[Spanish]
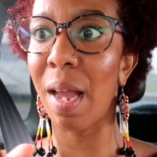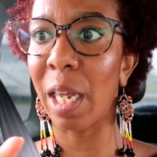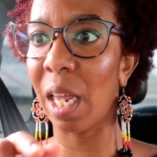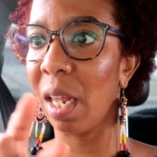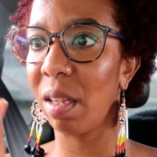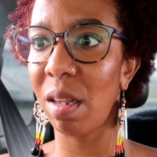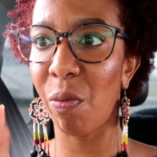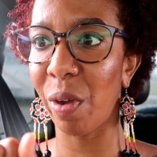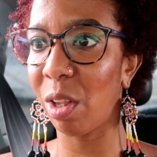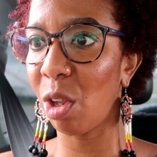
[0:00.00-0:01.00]
ah, eh,
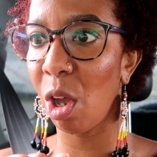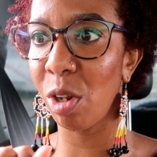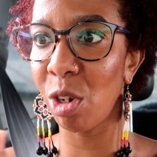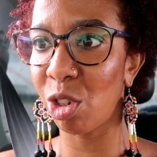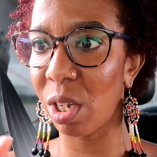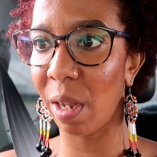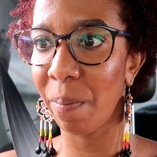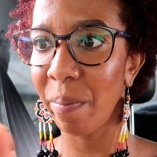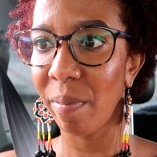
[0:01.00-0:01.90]
te faltó, no sé,